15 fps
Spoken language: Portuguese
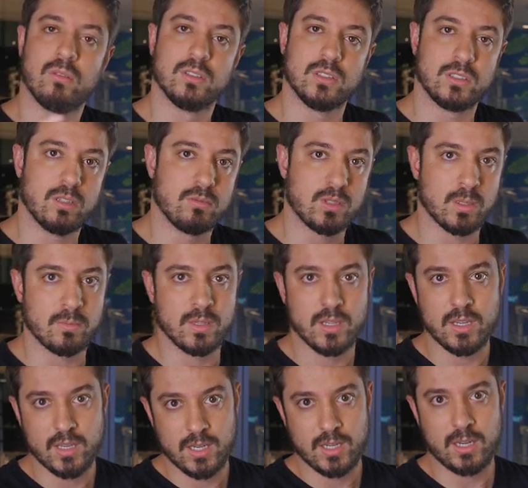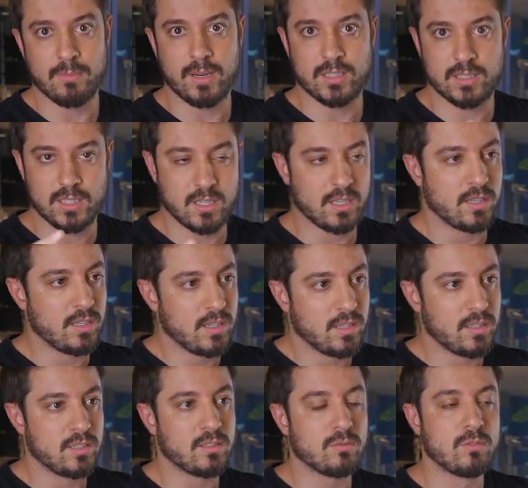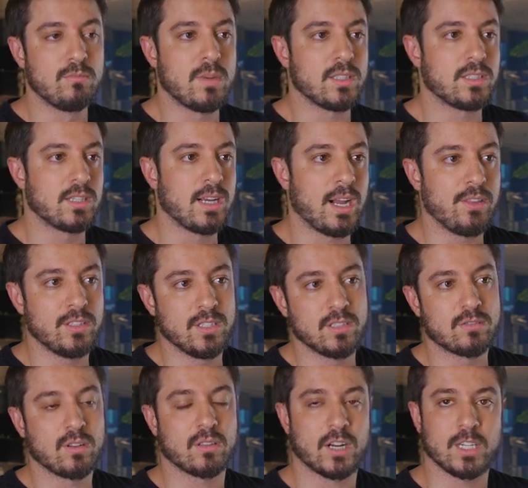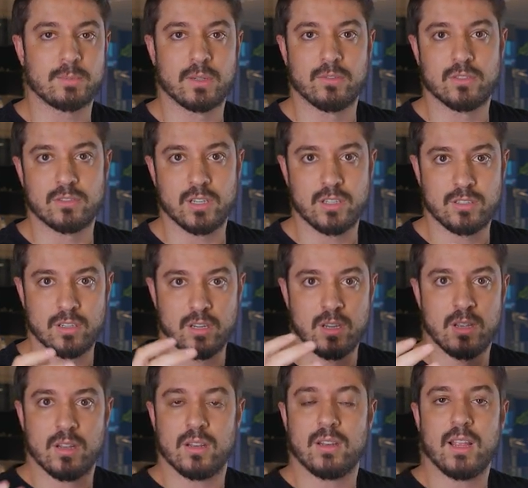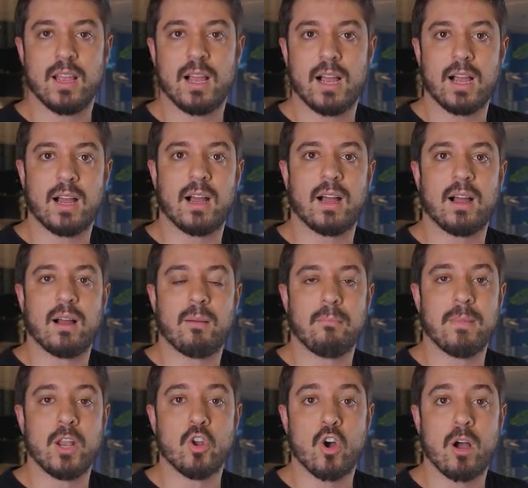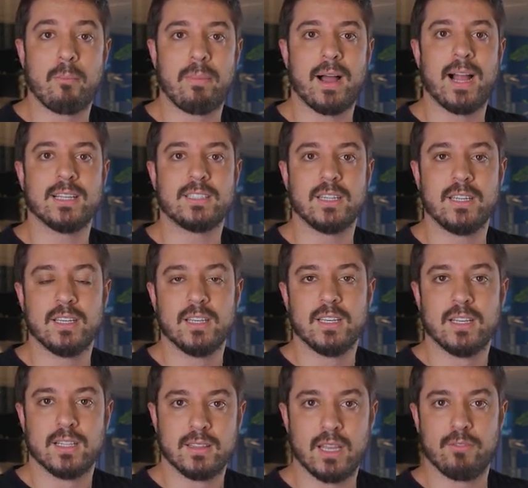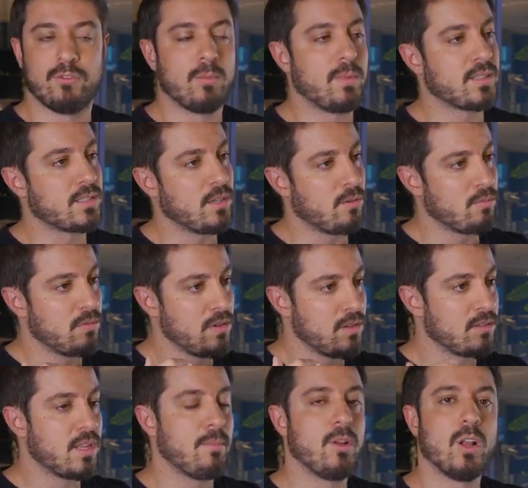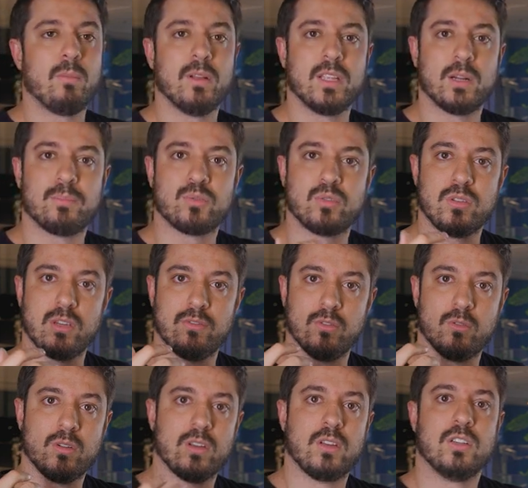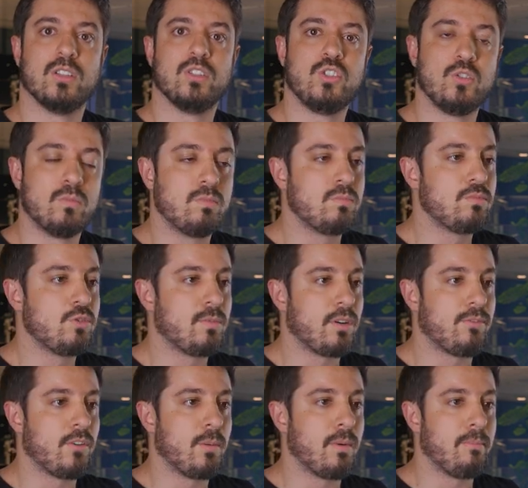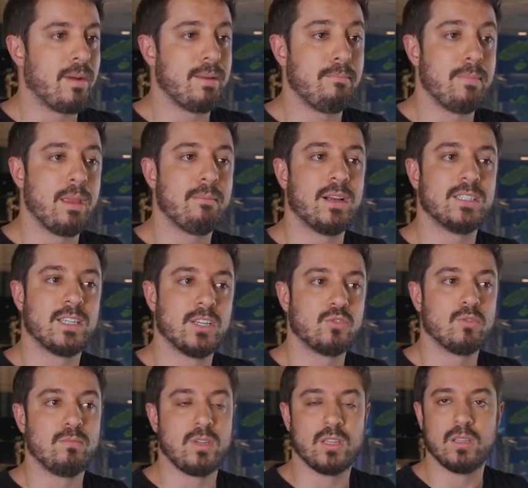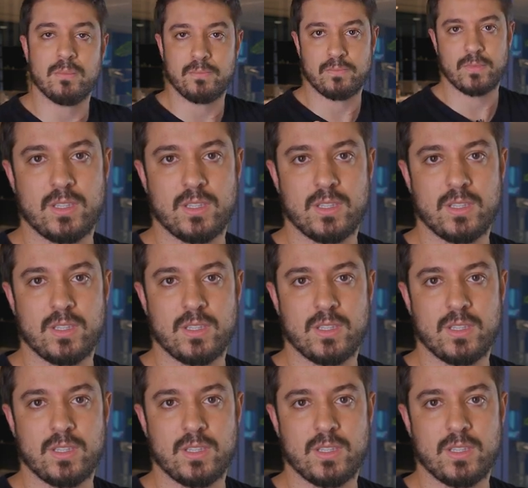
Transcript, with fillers: Não, a gente tem um time que mastiga, deixa tudo mastigado e a gente só traz para vocês né, a melhor parte aí da informação, da melhor maneira possível, de, um, de uma forma bem, bem mais resumida.